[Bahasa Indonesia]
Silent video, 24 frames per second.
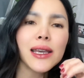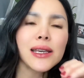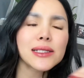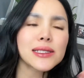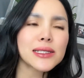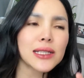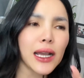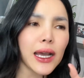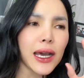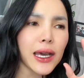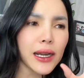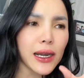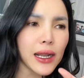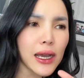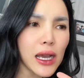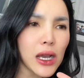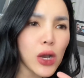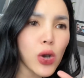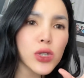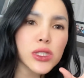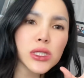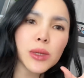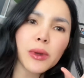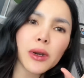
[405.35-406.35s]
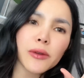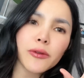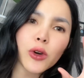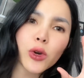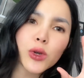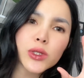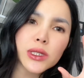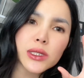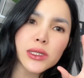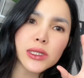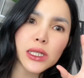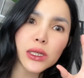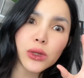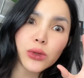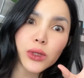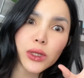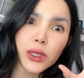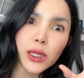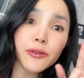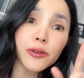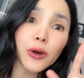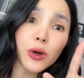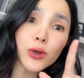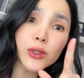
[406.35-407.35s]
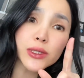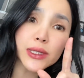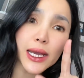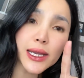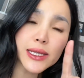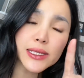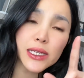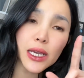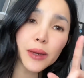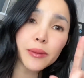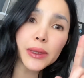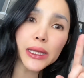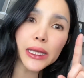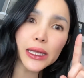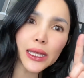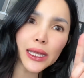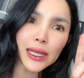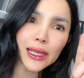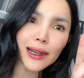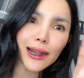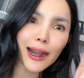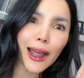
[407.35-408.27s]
sekarang gak usah berfokus ke situnya fokus aja mikir